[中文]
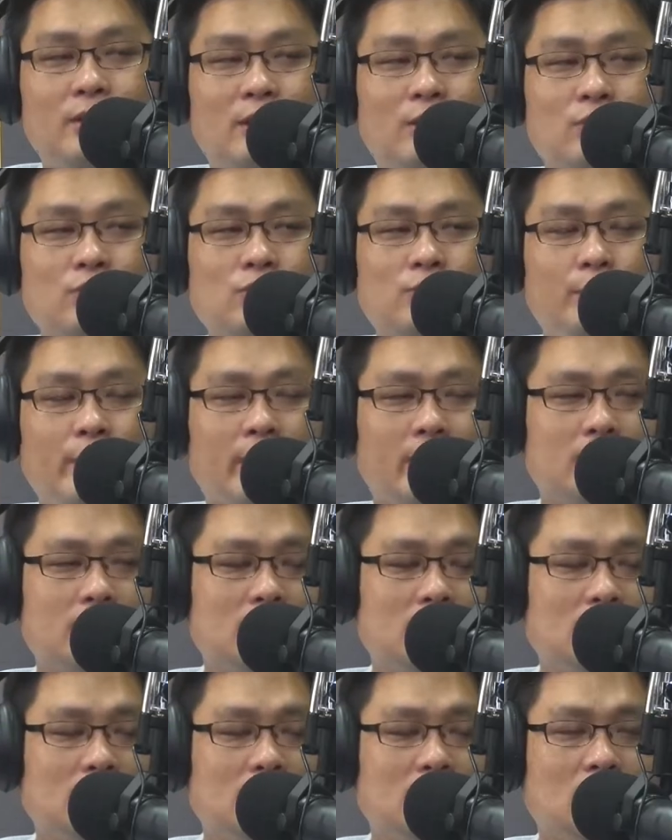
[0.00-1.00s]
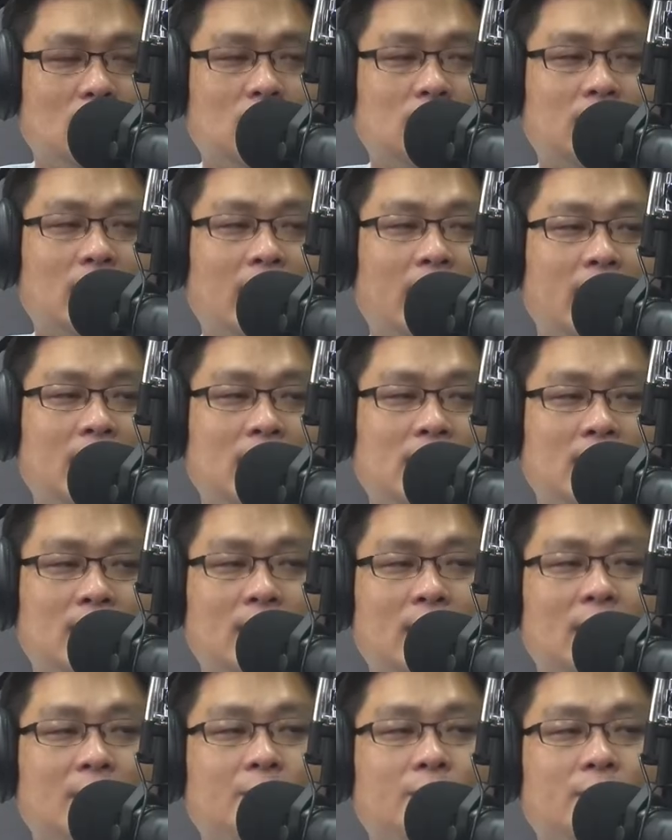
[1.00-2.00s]
副标就是学台语的
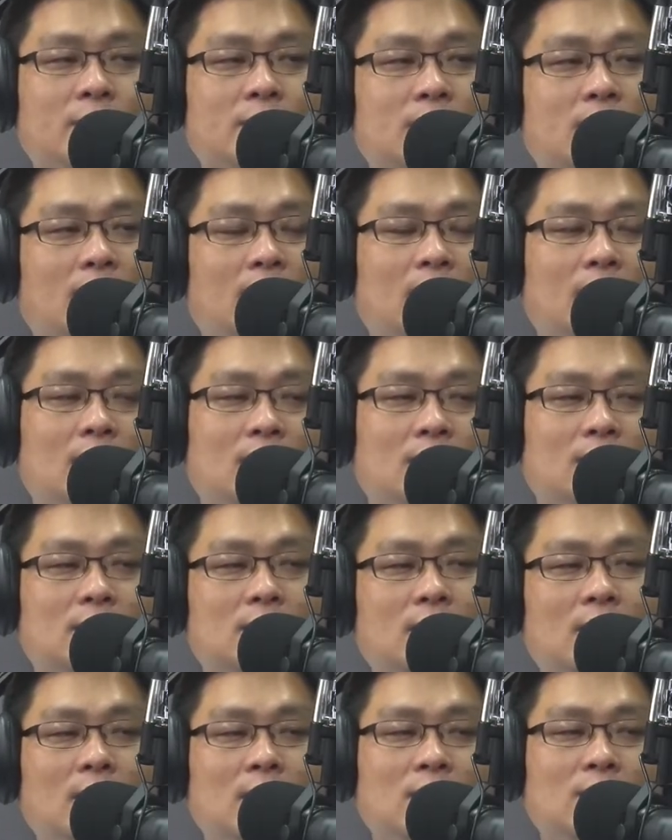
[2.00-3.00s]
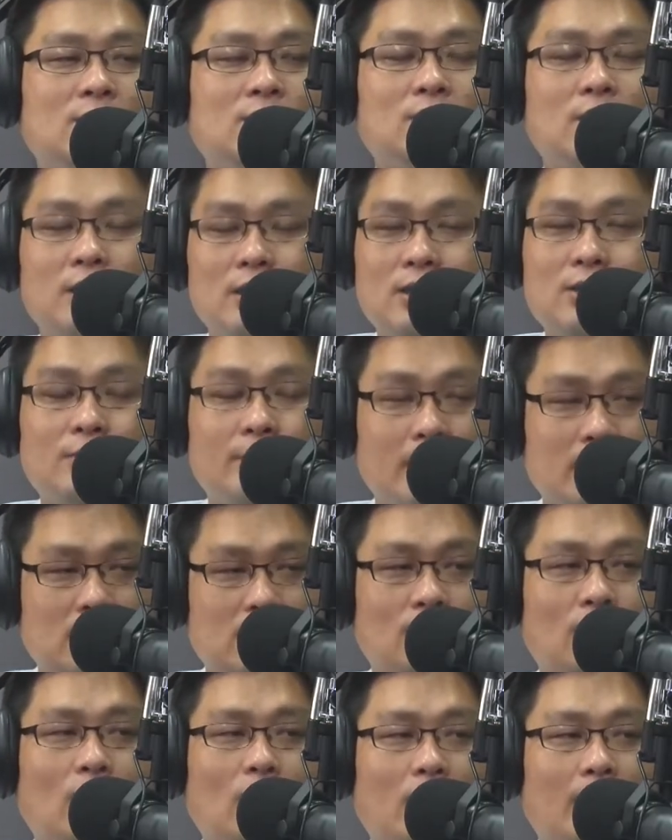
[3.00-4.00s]
第一本册，就是迄个时阵其实嘛是
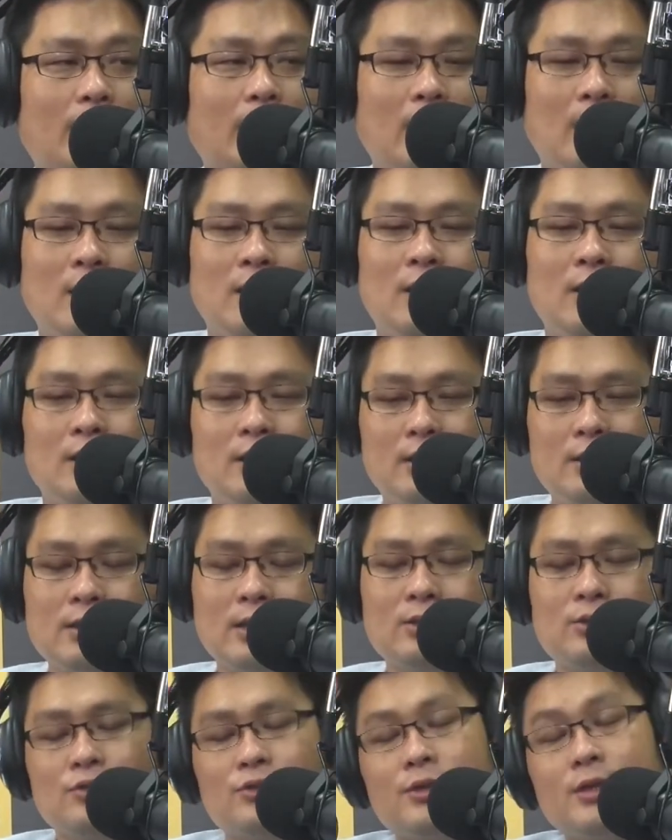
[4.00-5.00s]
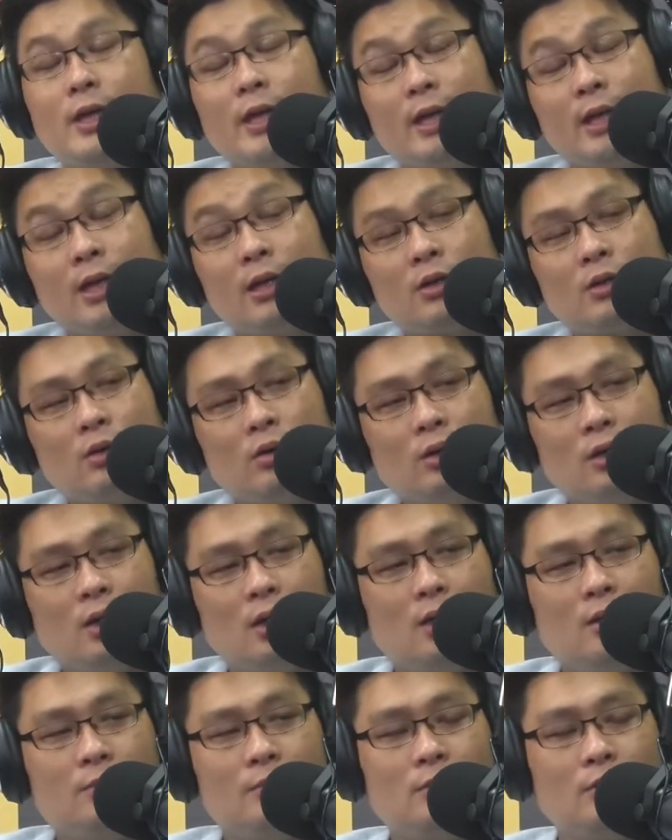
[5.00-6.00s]
我嘛。以早主持人安那讲，
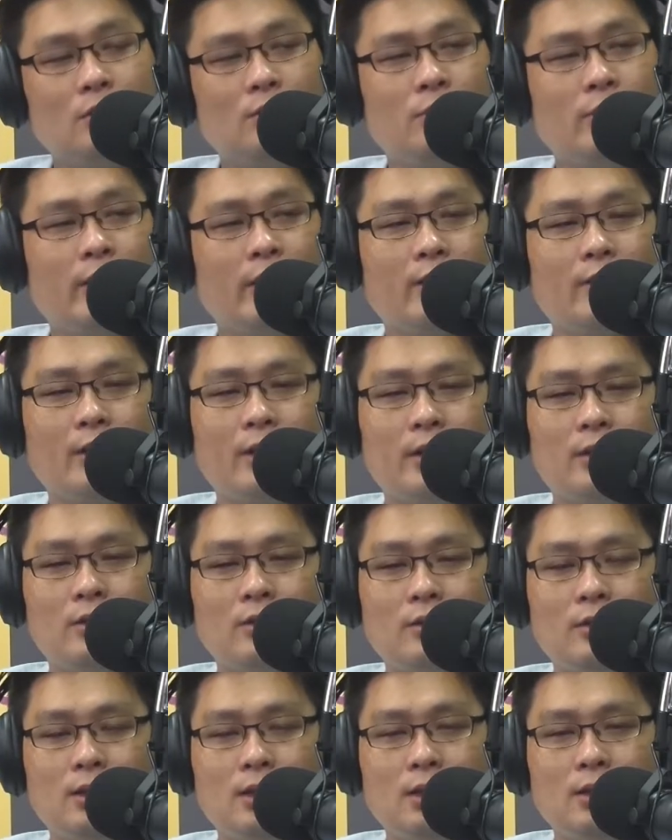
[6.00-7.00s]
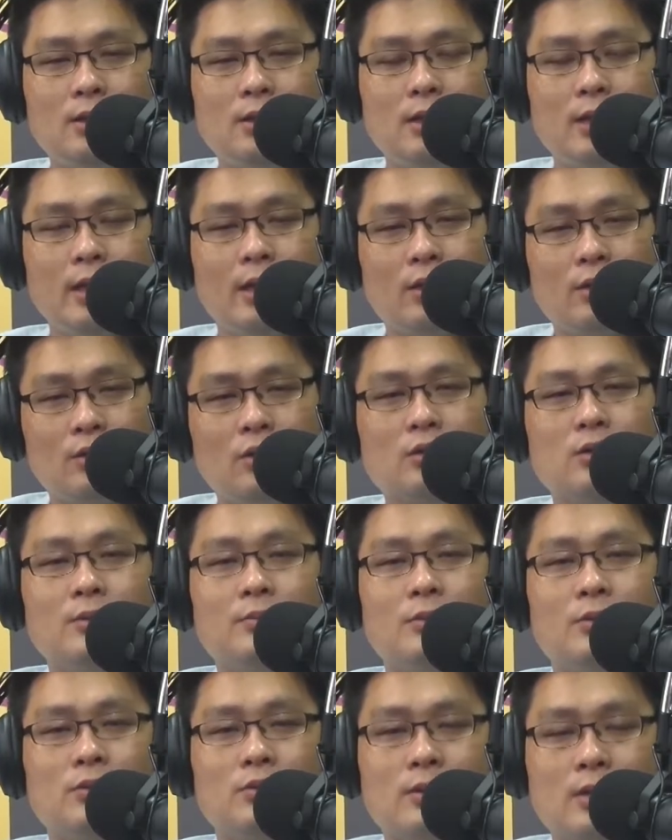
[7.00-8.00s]
毋过后来发现讲你会晓讲个
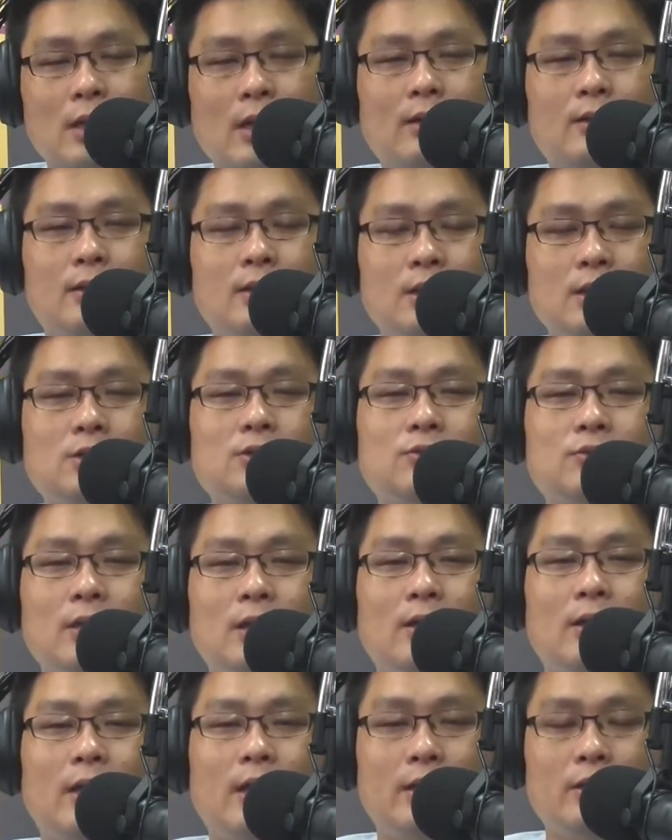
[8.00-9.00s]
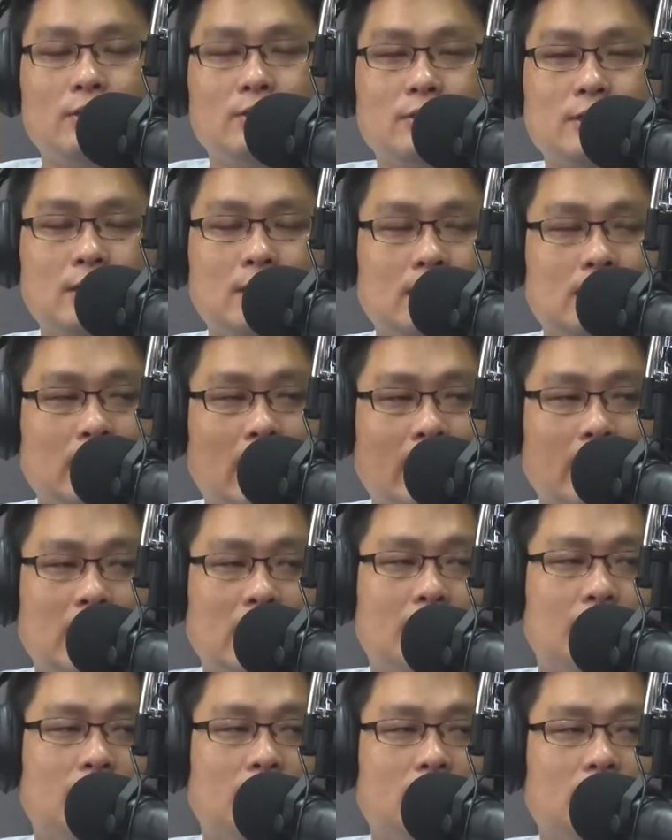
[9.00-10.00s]
无够，你需要爱学即个台
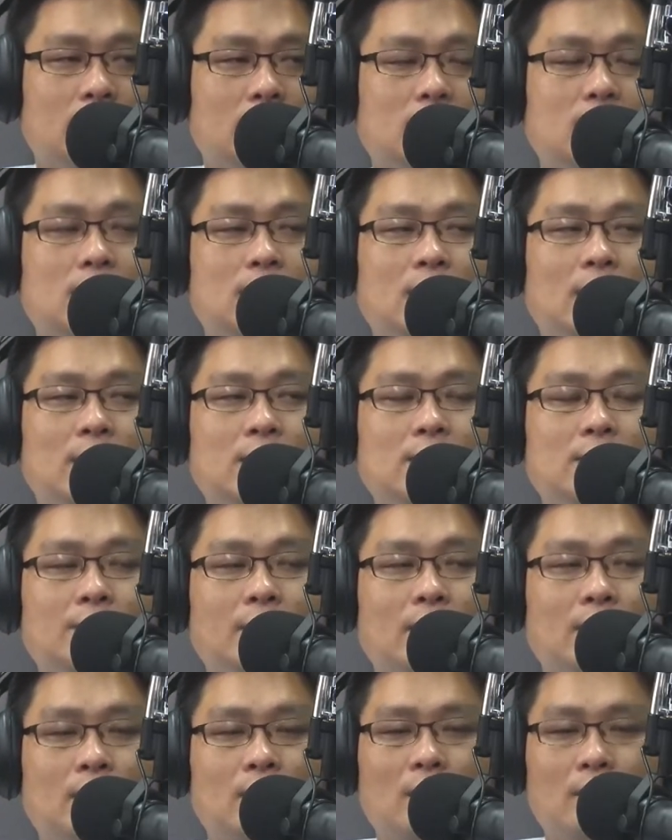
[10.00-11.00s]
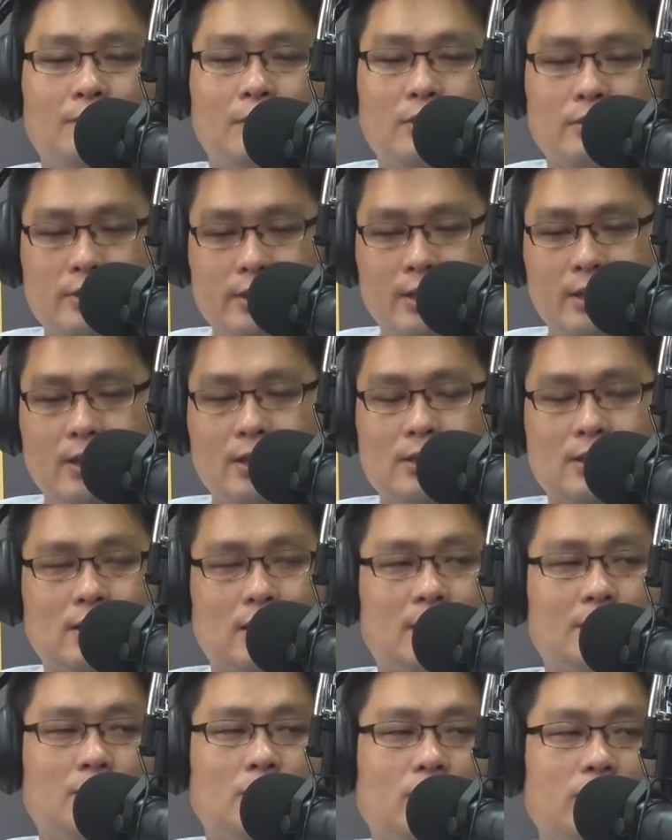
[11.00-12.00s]
语文，就是咱即嘛教育部制定一
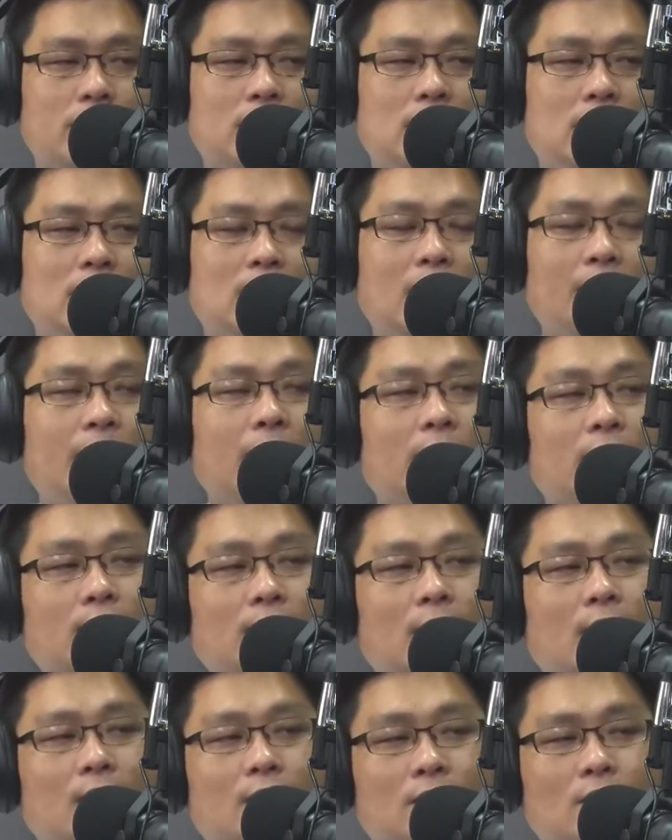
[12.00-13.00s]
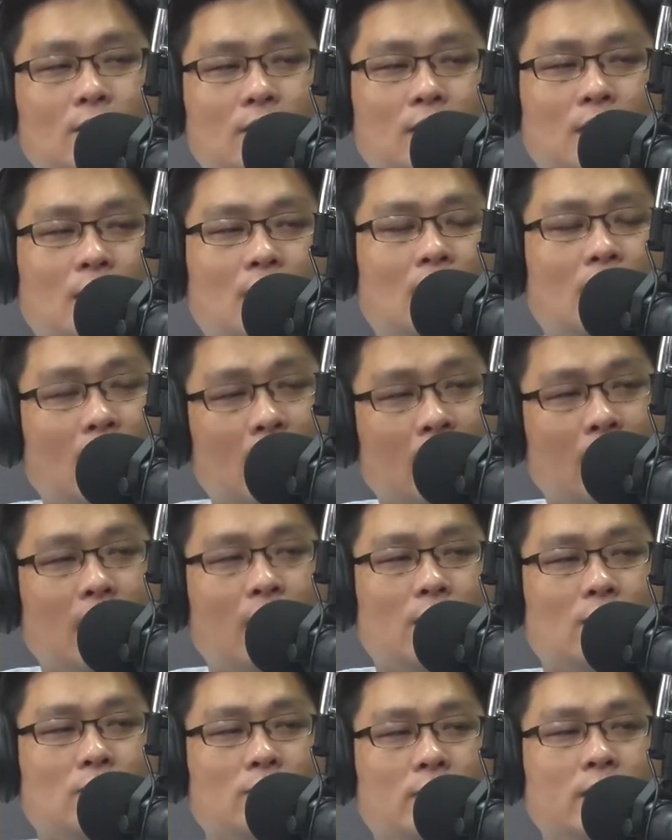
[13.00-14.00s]
个文字甲拼音系统，爱来
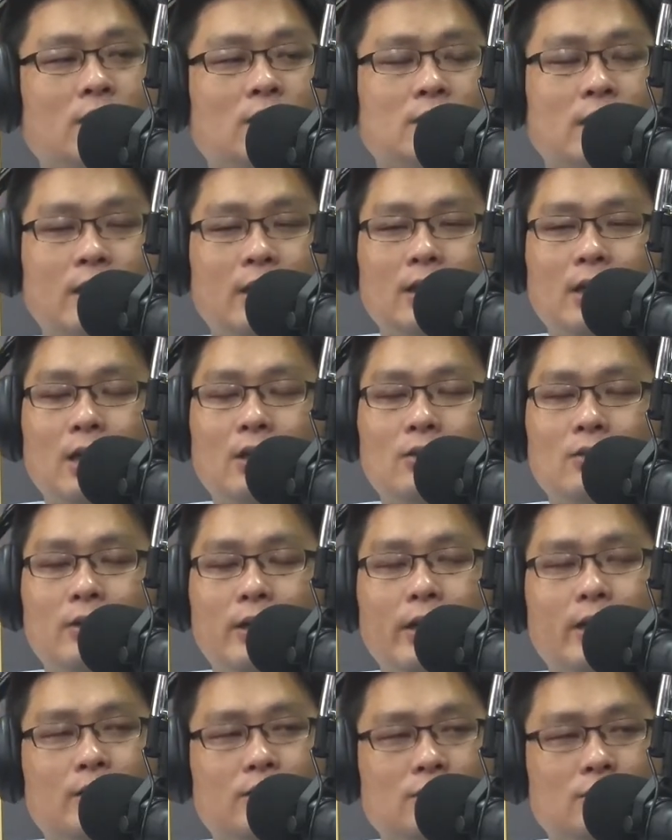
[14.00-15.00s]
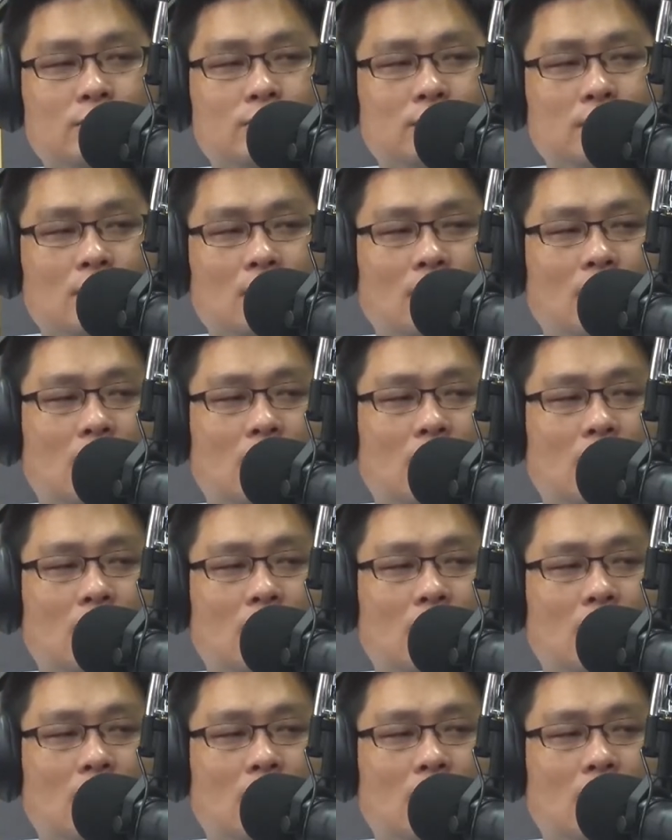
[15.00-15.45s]
学你，台语甲学了会水。